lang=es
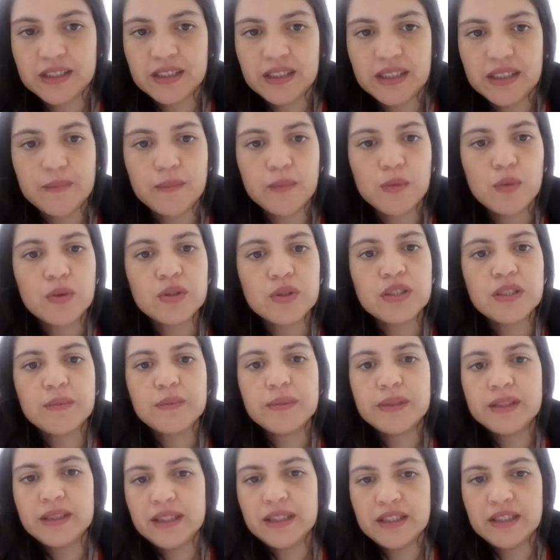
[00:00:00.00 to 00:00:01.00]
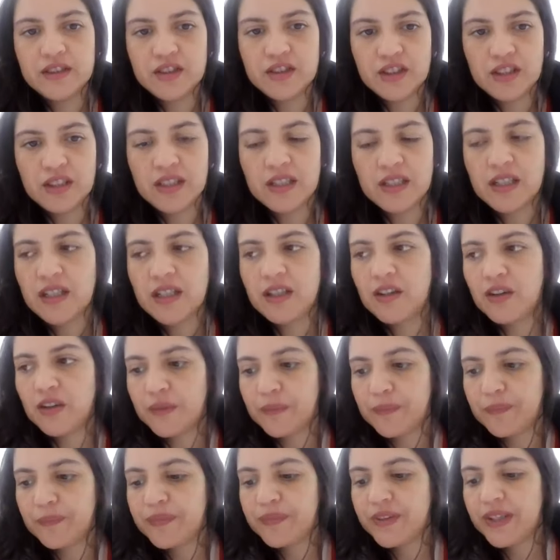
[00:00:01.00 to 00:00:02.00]
que tiene mucha investigación
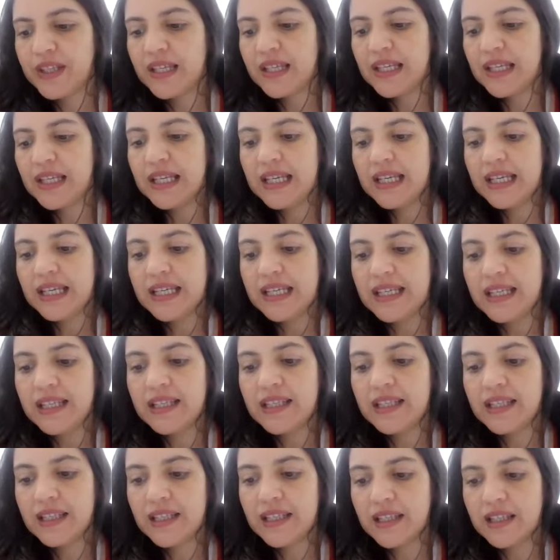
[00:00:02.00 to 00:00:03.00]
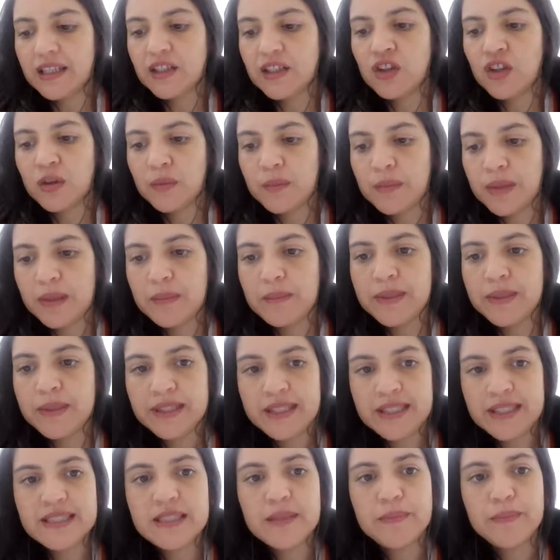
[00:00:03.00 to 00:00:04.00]
alrededor y que
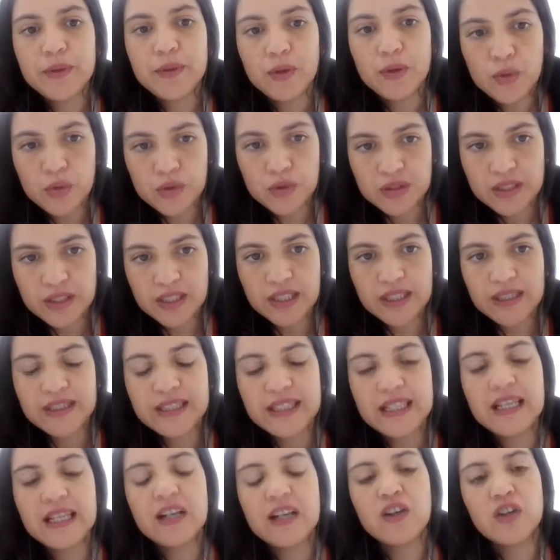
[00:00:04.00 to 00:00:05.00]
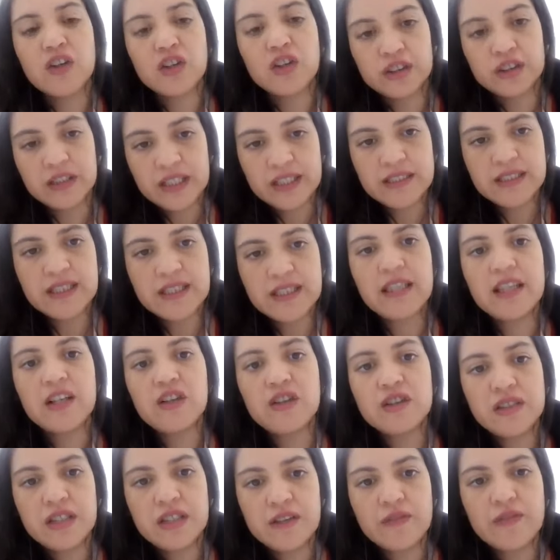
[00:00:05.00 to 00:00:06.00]
normalmente se produce de la corteza
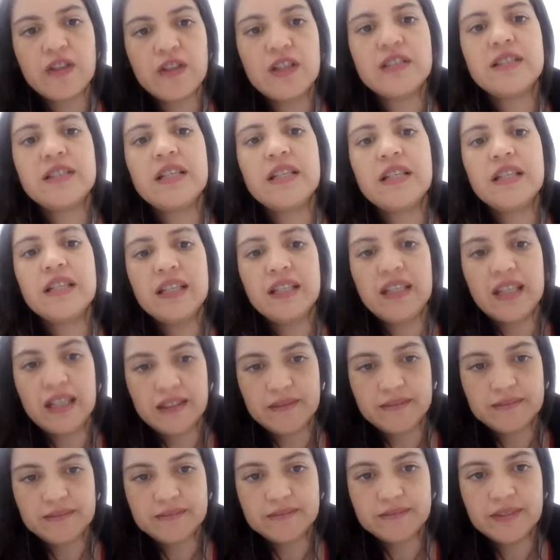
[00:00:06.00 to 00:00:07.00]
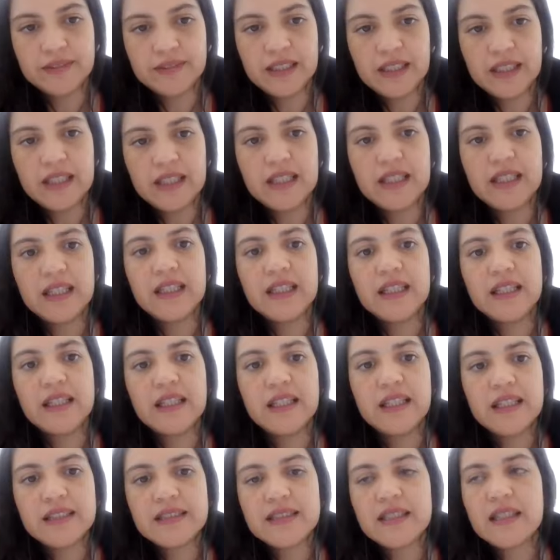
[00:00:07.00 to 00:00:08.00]
de los árboles del quillay.
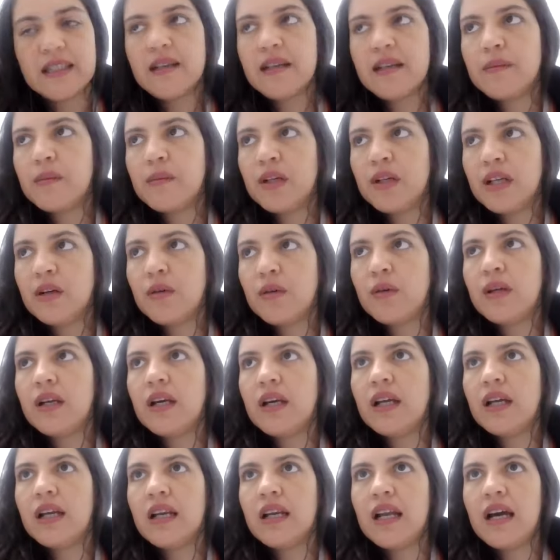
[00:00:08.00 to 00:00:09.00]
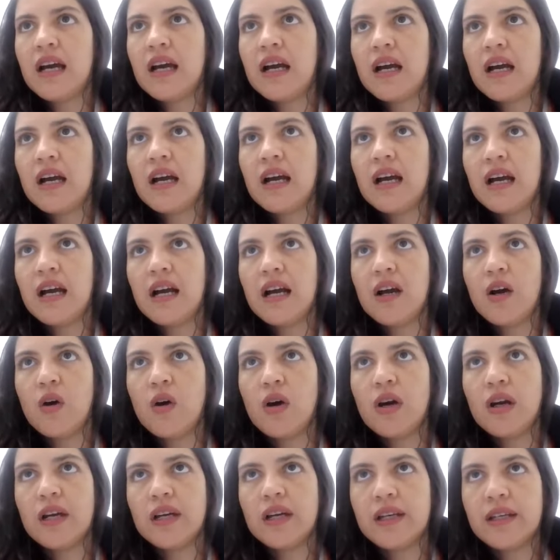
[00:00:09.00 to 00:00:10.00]
Y esa molécula la,
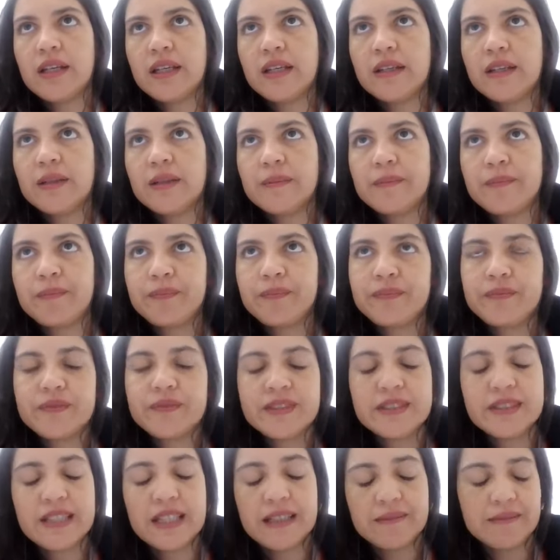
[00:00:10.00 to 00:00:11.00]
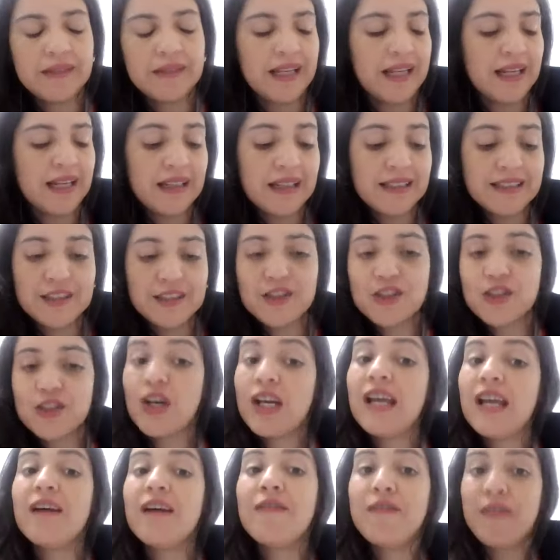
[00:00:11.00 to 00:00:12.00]
eh,
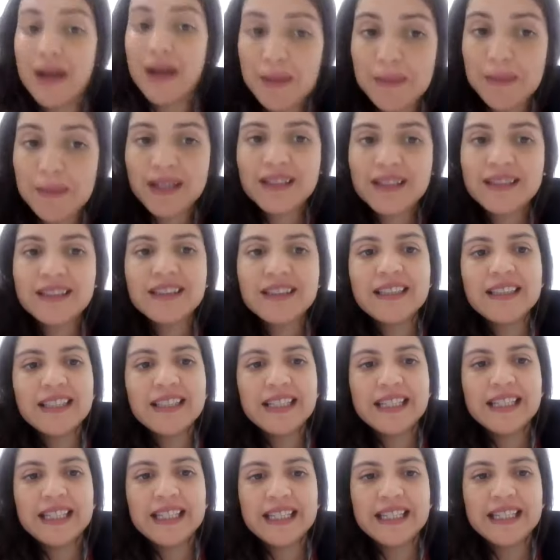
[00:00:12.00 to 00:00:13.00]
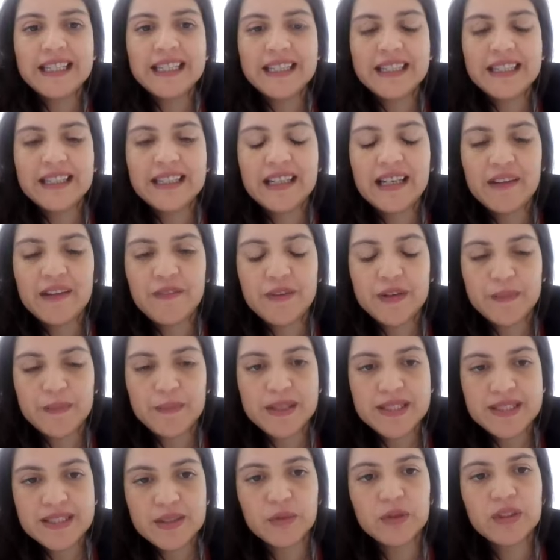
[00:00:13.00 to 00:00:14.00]
lanzó a la fama eh, la
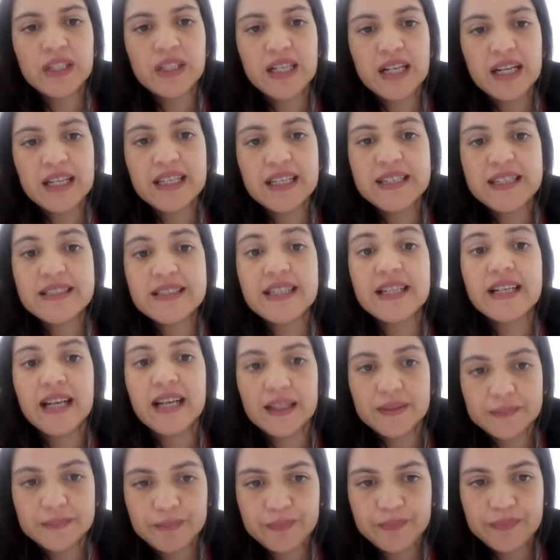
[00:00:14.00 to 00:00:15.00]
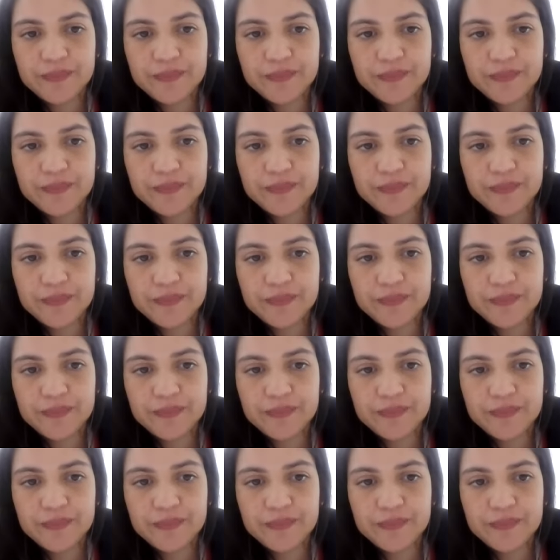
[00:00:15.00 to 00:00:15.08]
farmacéutica GSK,